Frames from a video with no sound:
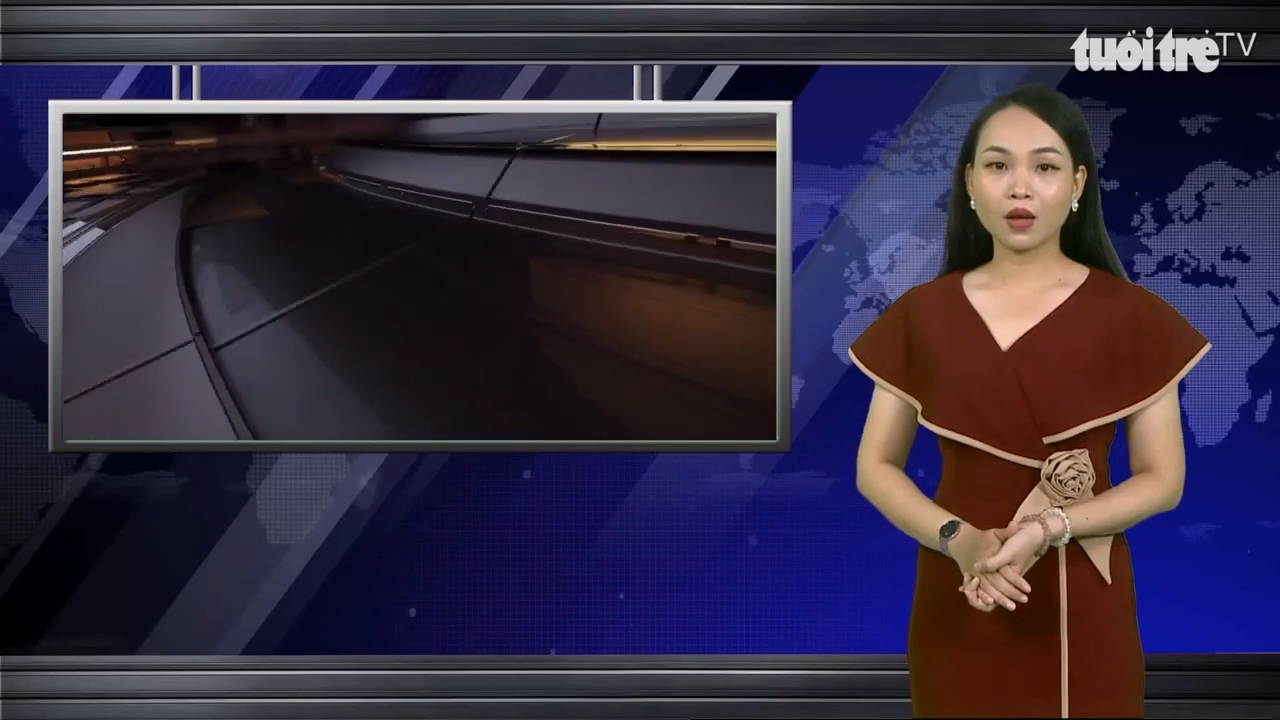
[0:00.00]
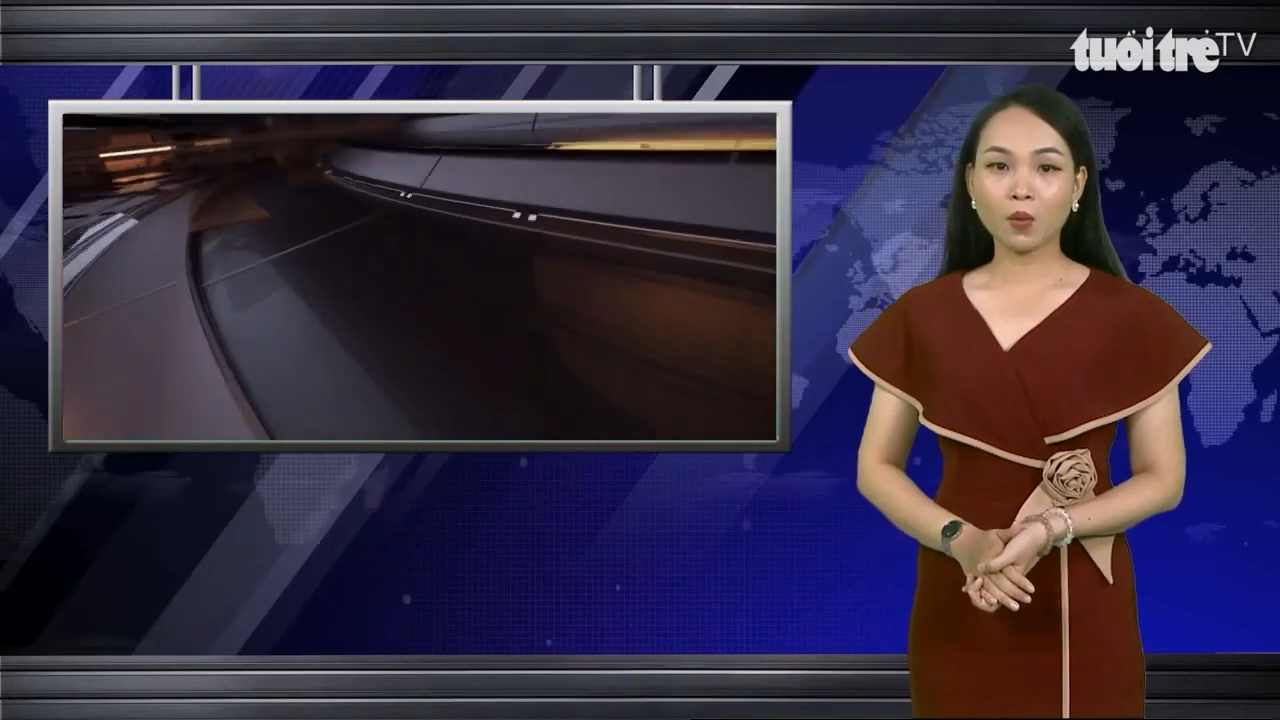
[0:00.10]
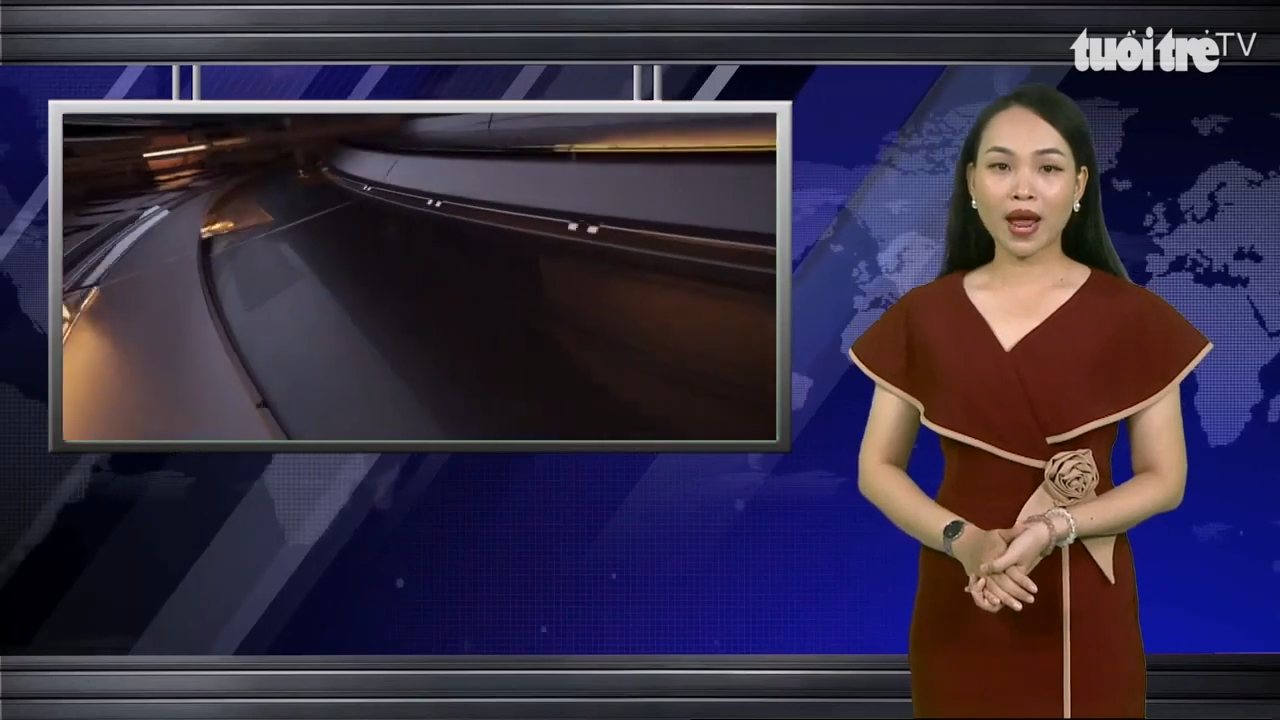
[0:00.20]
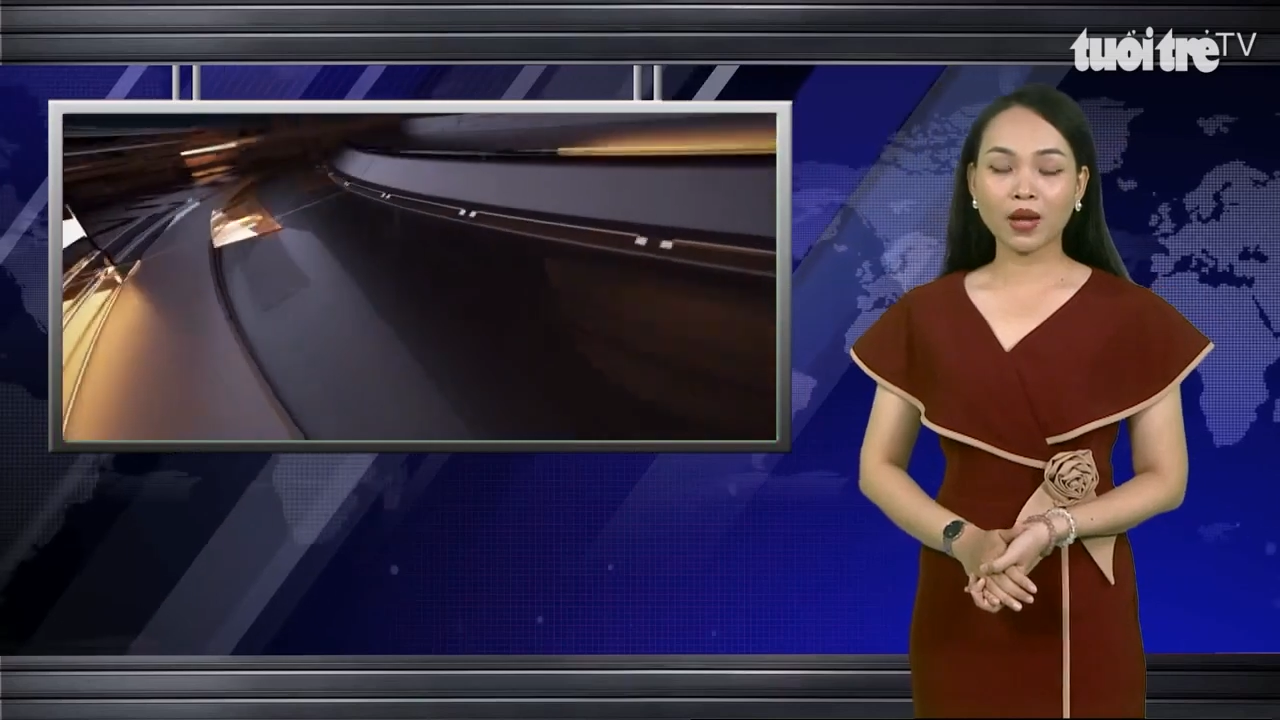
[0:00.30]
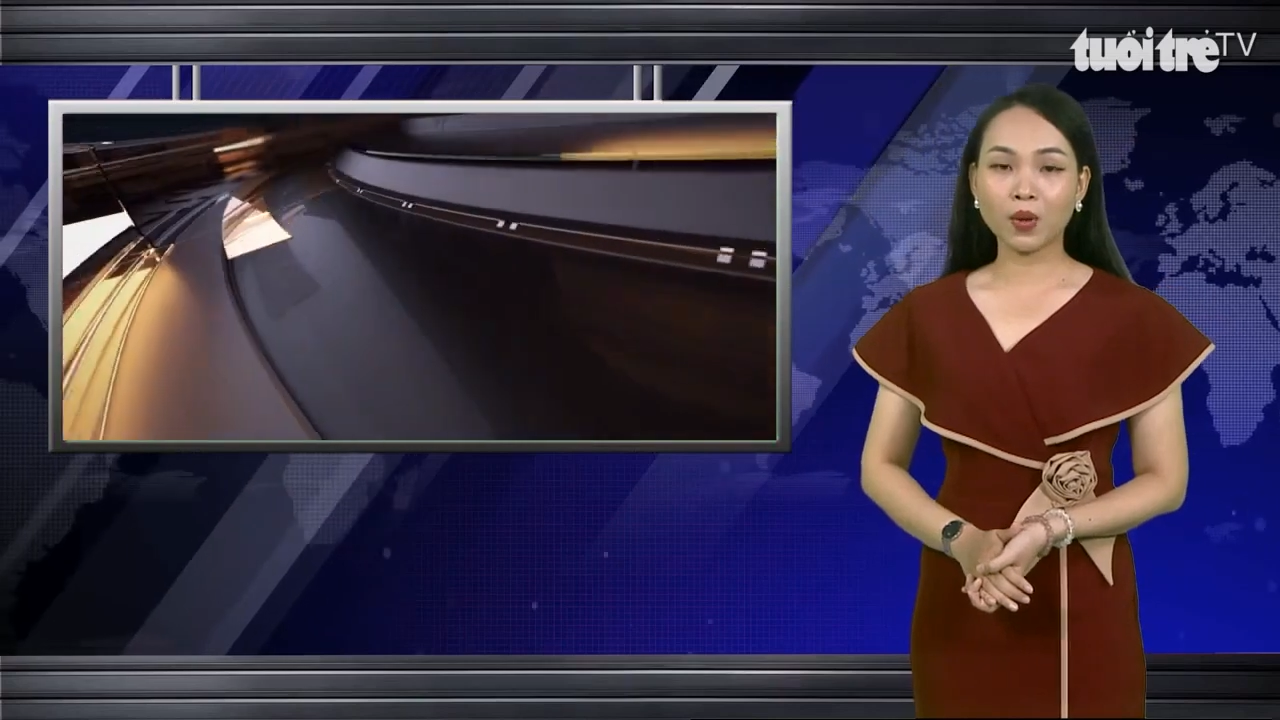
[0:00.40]

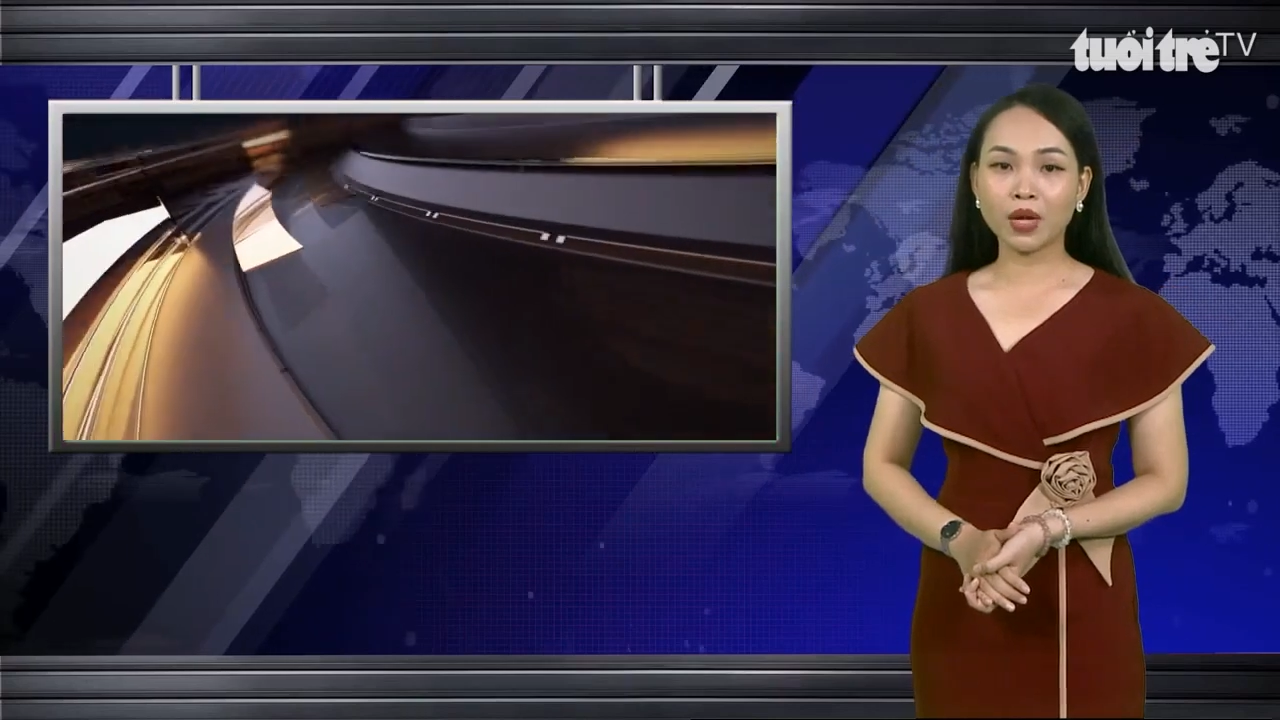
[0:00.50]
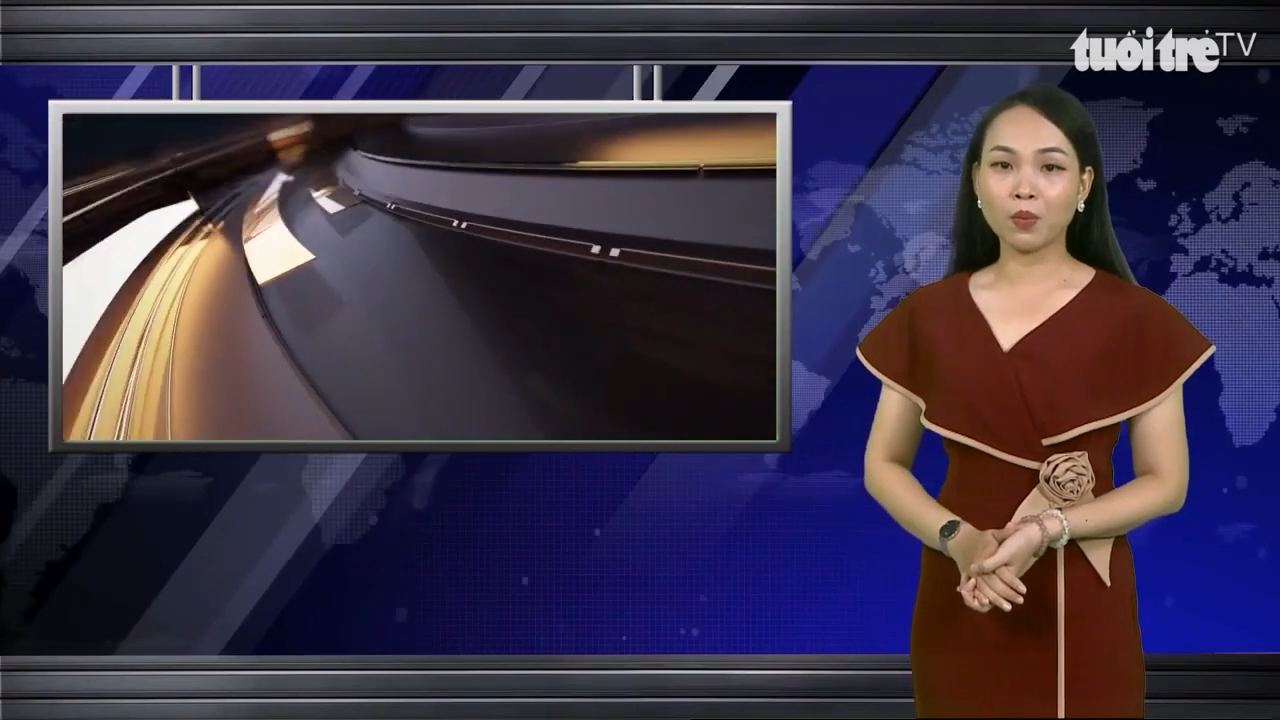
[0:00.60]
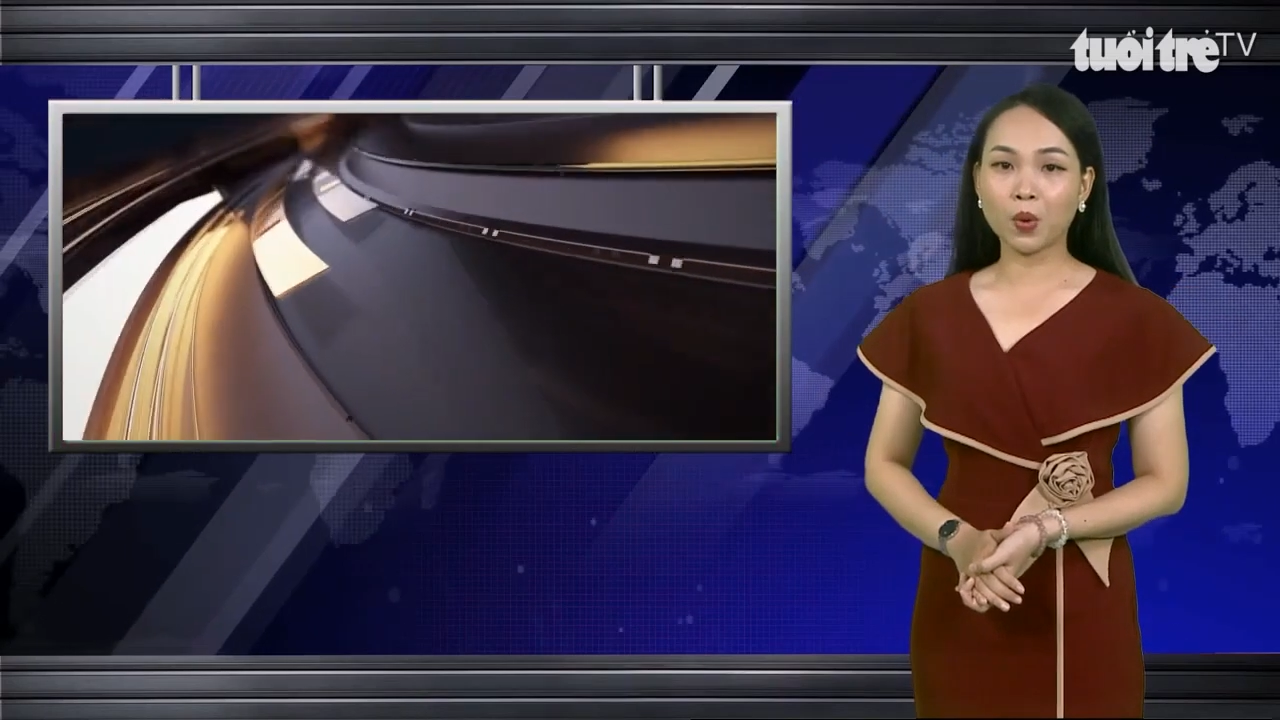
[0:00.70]
Công an huyện